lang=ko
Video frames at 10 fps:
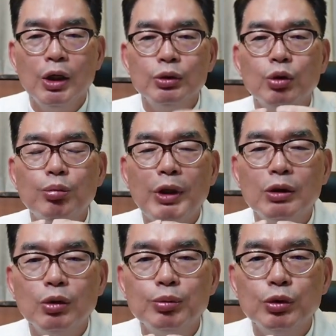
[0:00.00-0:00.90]
손
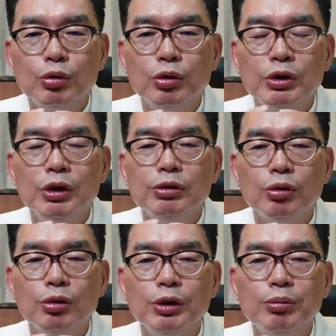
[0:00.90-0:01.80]
발톱 쪽으로 열
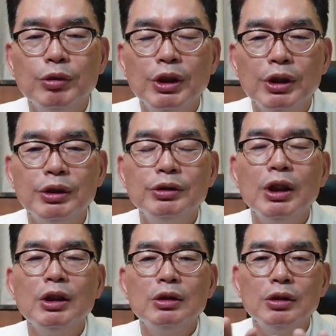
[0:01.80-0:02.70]
쏠림
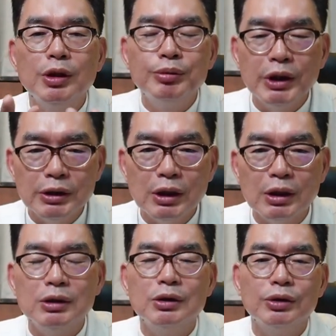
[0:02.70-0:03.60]
현상을
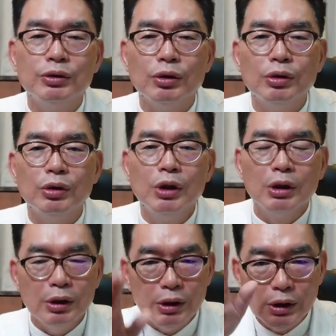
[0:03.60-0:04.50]
없애자라는 거죠.
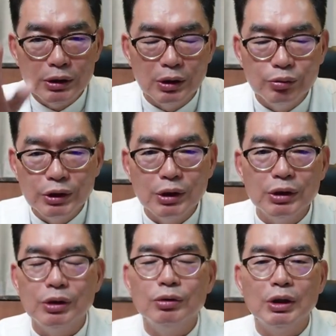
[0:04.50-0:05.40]
그래야 염증이
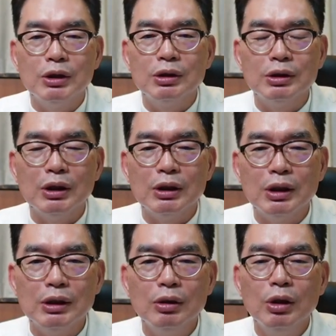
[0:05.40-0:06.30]
치료되는
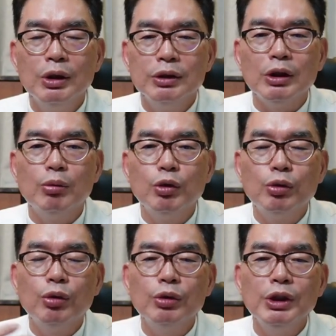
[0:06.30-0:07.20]
거잖아요. 자,
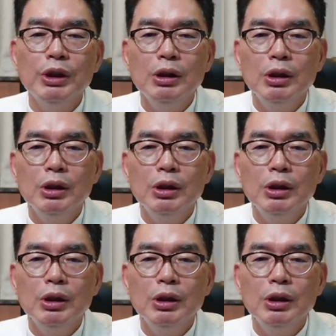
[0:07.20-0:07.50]
모공이